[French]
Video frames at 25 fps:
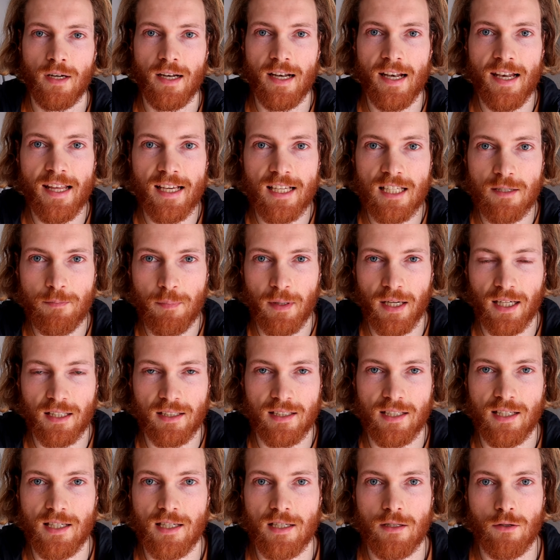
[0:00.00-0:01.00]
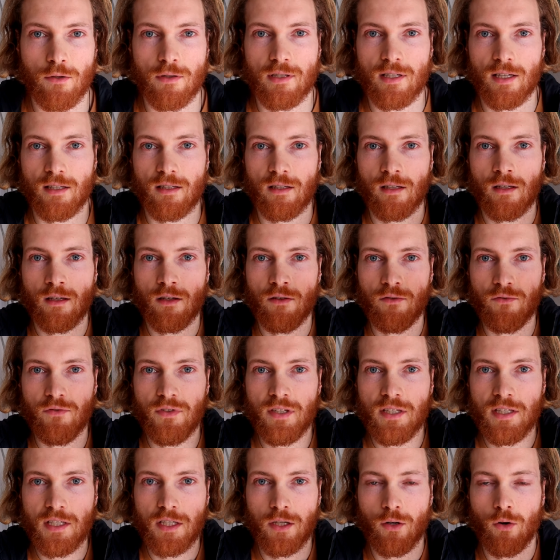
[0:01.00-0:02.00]
l'expertise de cette
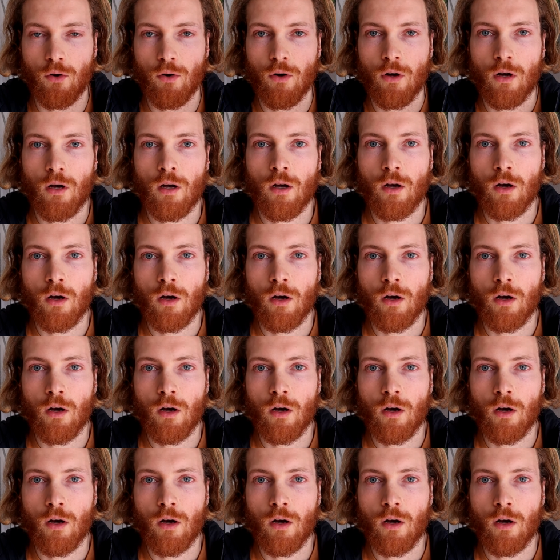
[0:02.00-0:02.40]
vision